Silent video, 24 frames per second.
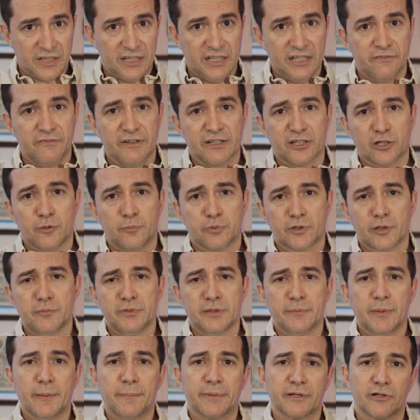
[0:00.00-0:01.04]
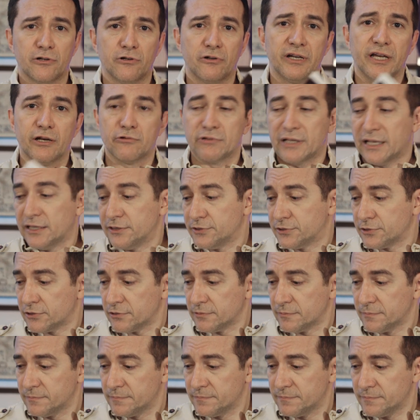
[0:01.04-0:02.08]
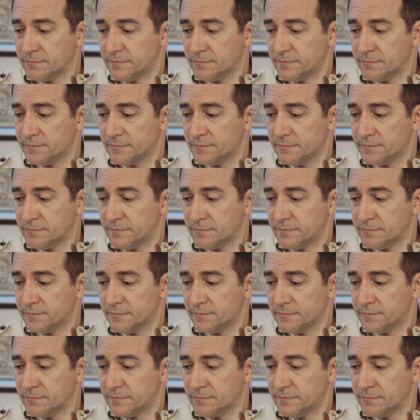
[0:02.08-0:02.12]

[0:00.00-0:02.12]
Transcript: Il vero problema però è un altro,